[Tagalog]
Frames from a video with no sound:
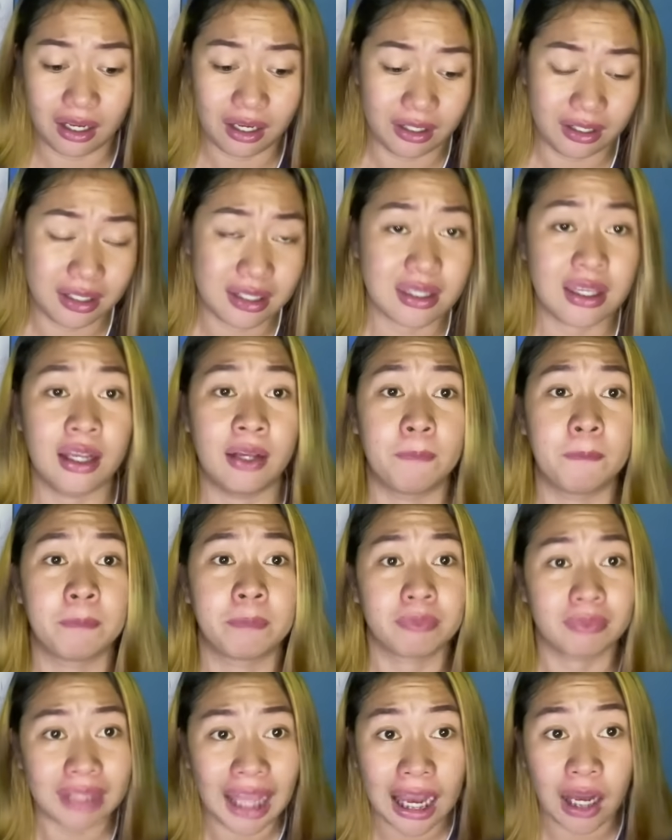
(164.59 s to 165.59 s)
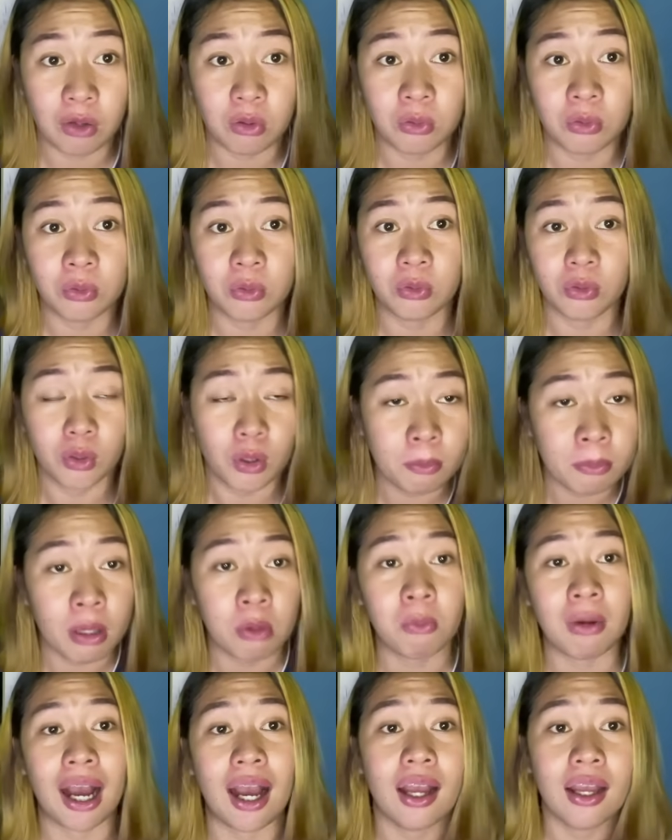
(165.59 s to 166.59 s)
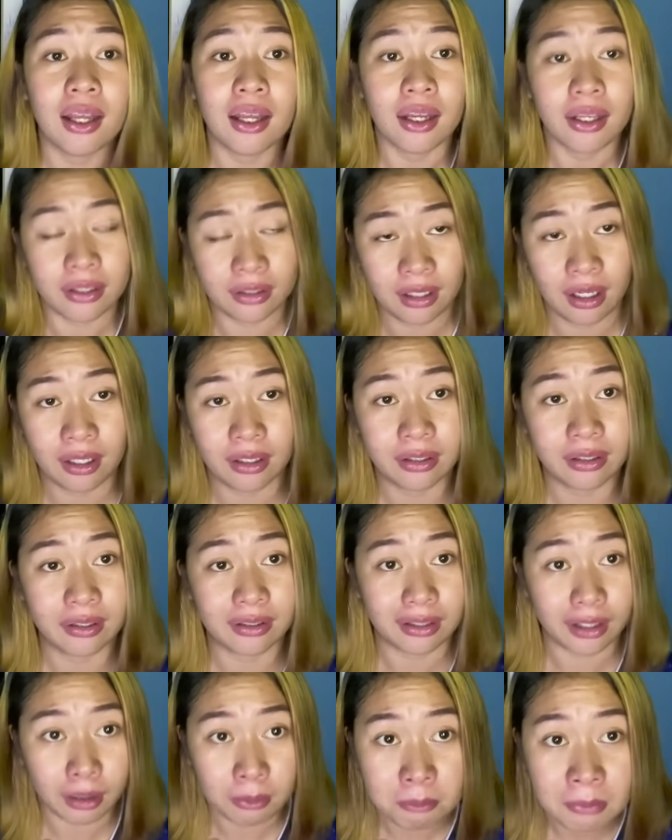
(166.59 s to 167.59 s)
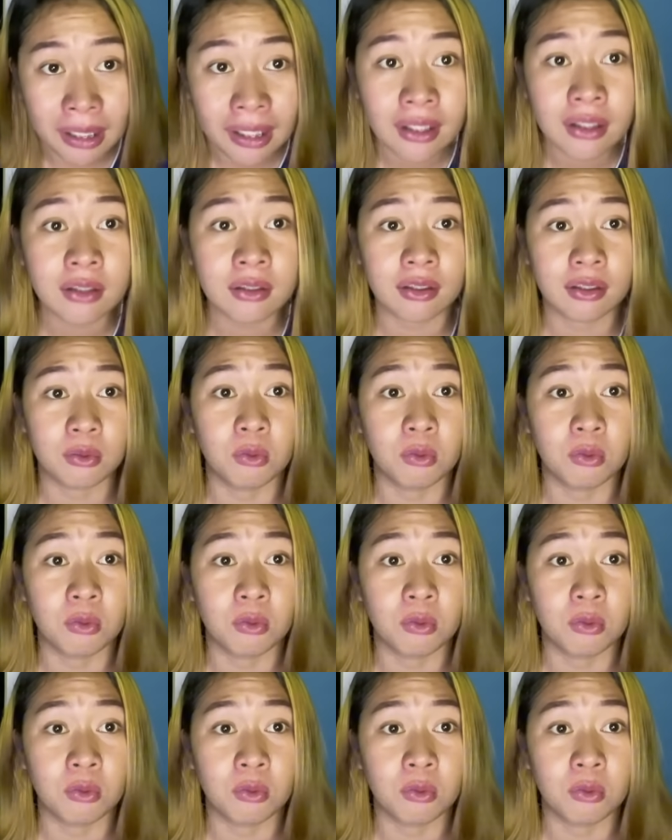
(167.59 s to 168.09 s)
isang taong gumawa ng krimen,